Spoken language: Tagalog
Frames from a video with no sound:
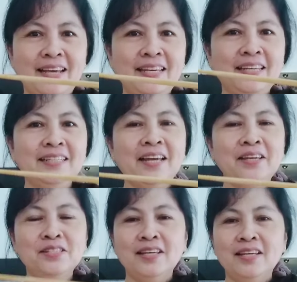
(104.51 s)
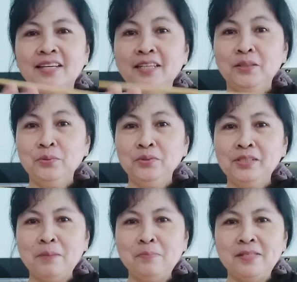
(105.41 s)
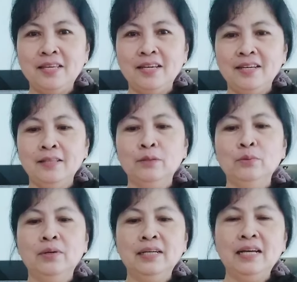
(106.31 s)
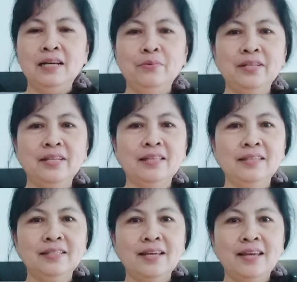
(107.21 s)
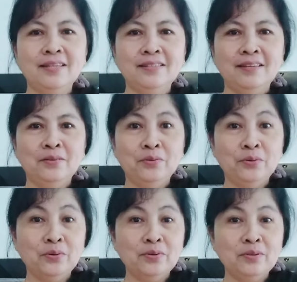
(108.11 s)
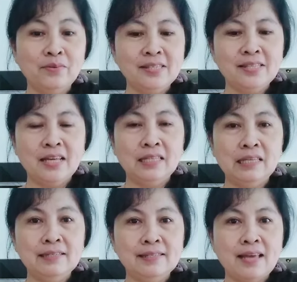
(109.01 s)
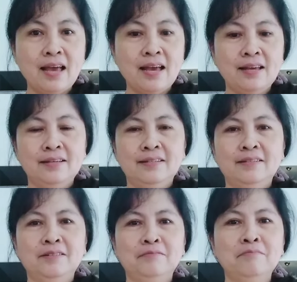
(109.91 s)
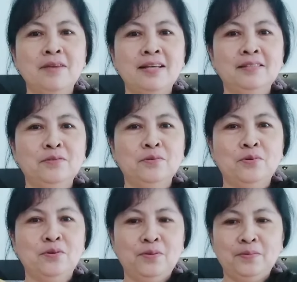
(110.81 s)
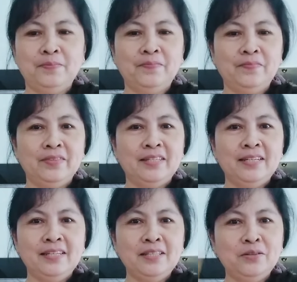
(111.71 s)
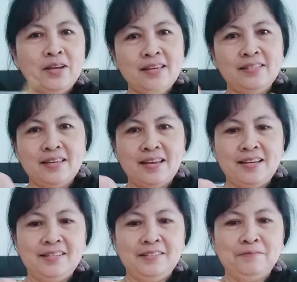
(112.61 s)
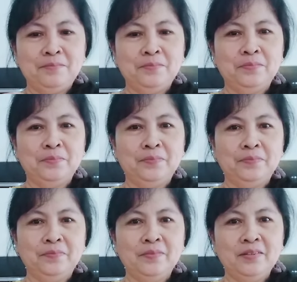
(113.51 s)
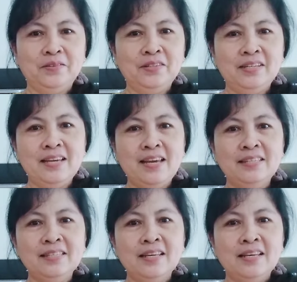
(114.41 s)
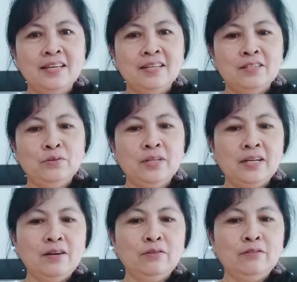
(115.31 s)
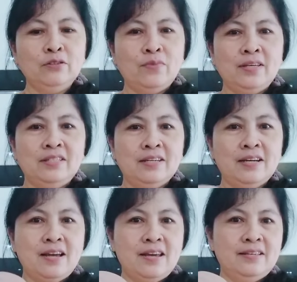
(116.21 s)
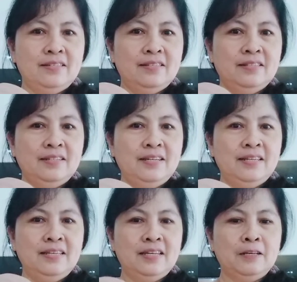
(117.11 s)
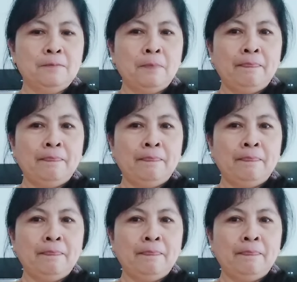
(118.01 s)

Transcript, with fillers: Ayan guys, itong chopstick, ito ang gagawin natin guys, iko-crosswise natin sa baso. Ganito guys ha. Okay guys. So naka-crosswise siya guys. Ganyan.